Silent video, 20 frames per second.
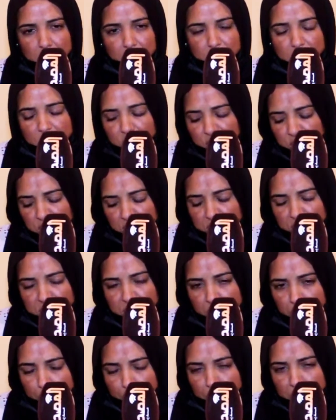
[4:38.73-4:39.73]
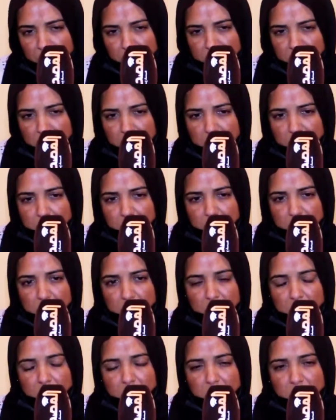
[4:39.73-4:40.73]
داكشي تسرب ليا تاليدي
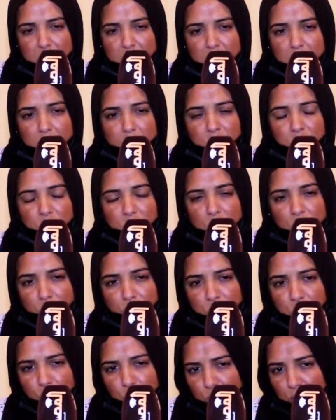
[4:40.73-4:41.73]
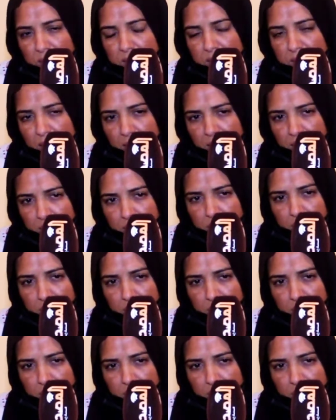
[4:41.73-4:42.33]
تاليدي حتى كيفشلوا عليا